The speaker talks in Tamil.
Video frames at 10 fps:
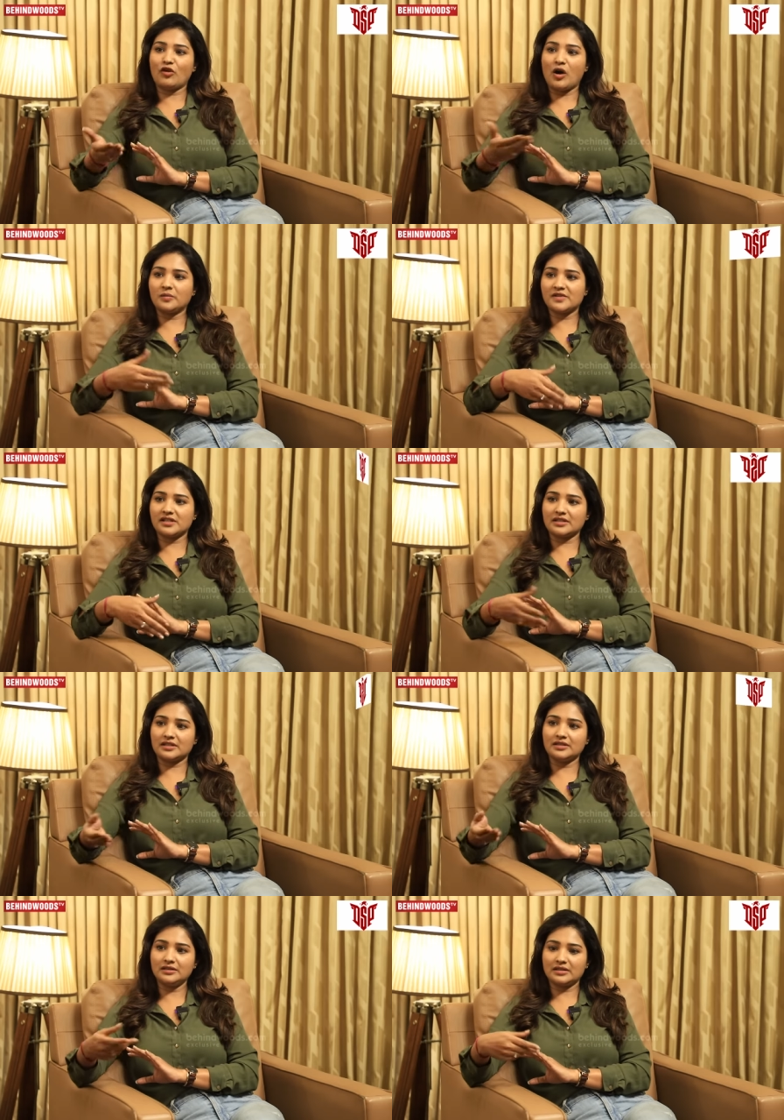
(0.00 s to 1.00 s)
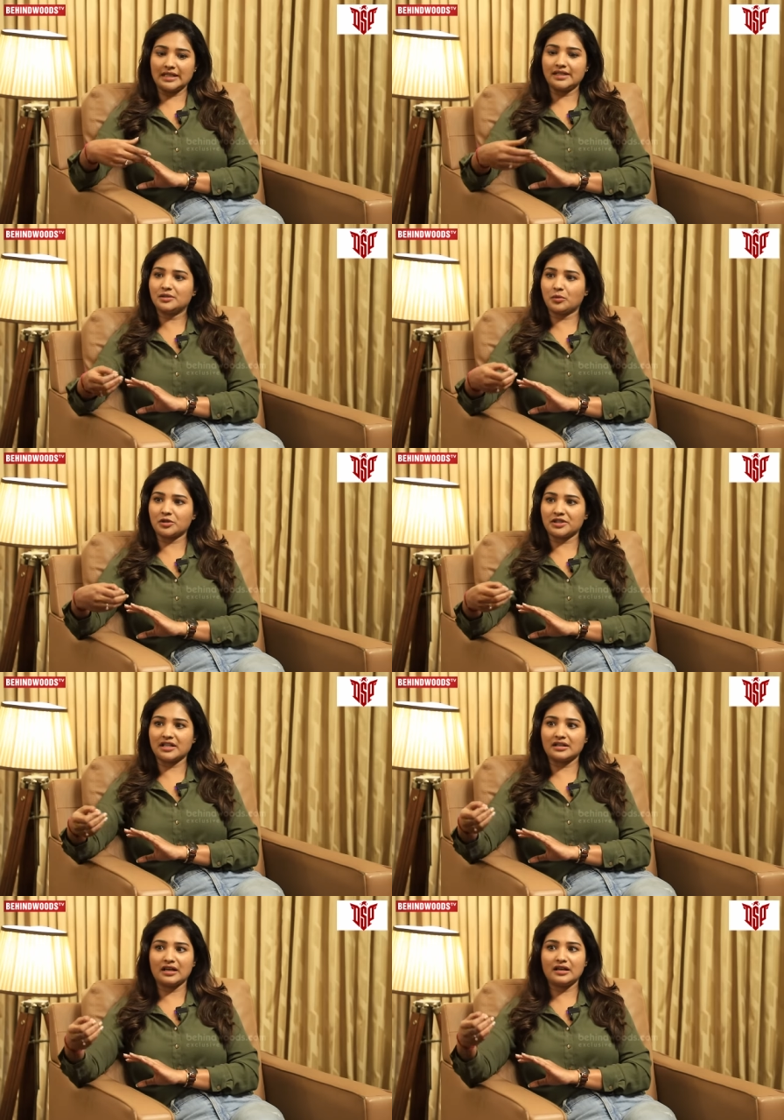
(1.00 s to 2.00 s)
ஃபார்ம்ஸ் இருக்குது கையெழுத்து
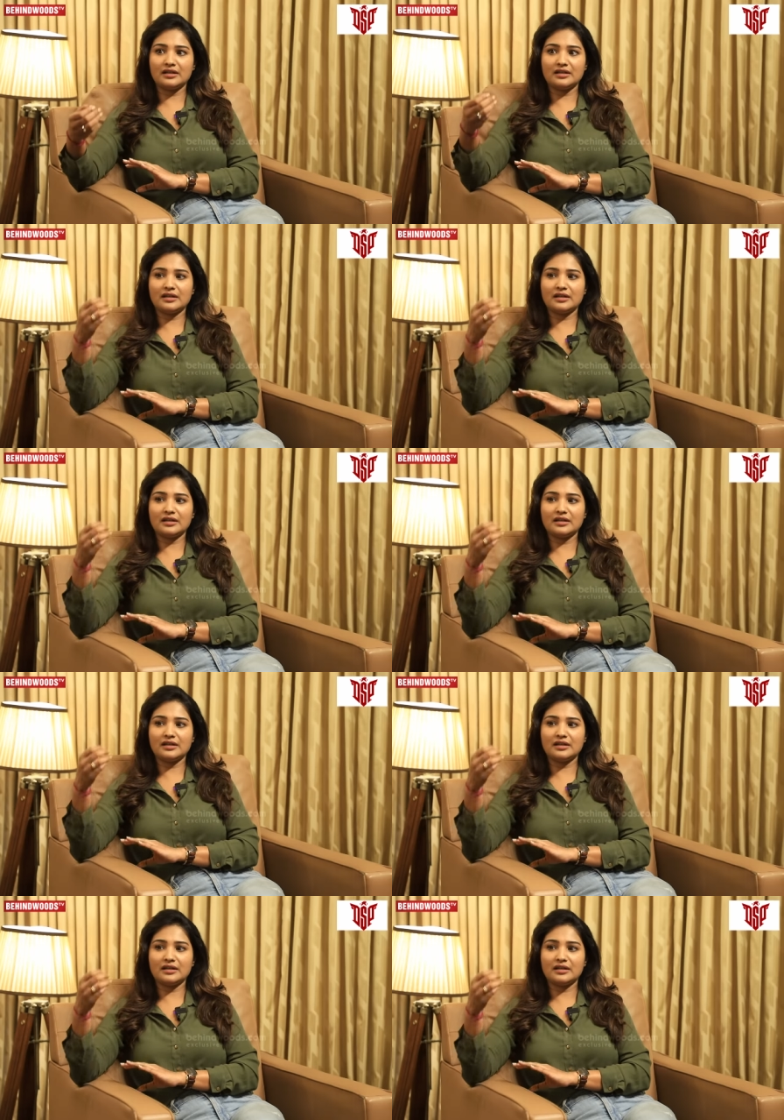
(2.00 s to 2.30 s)
போட்டுகிட்டே இருக்கா